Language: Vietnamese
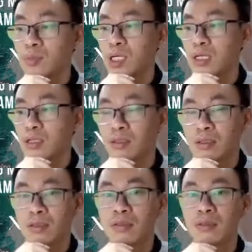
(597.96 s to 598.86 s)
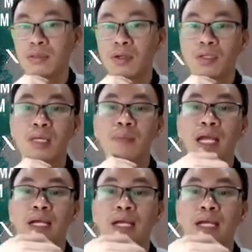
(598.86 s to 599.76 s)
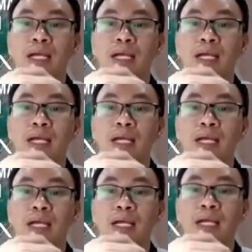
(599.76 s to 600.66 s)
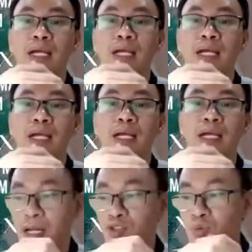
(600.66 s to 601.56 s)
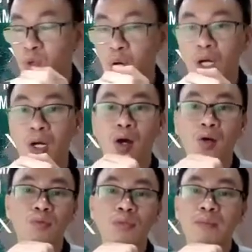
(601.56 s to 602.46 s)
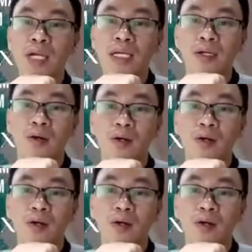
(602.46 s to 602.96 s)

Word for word: cũng uh, có tìm cách có thể đến Trung Quốc họ cũng tìm cách